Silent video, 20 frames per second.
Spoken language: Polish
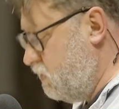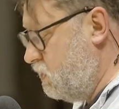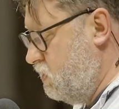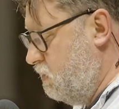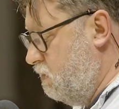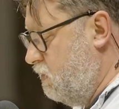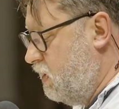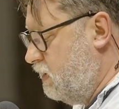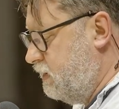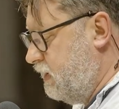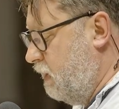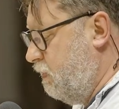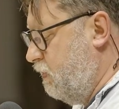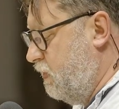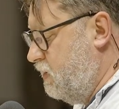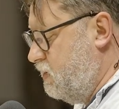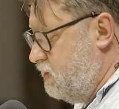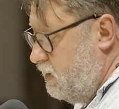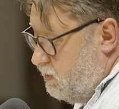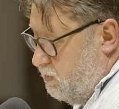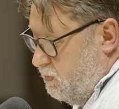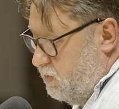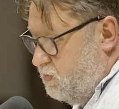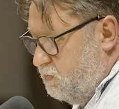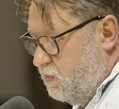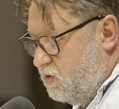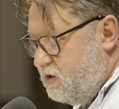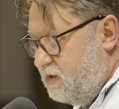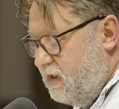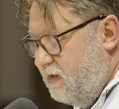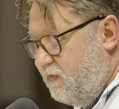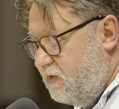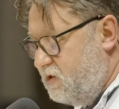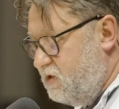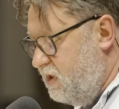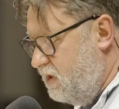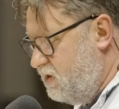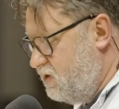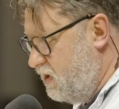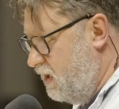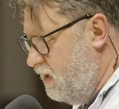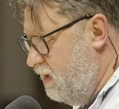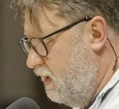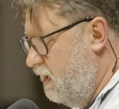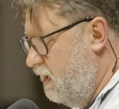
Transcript: jeśli mogę tak powiedzieć, a to być może najważniejsze,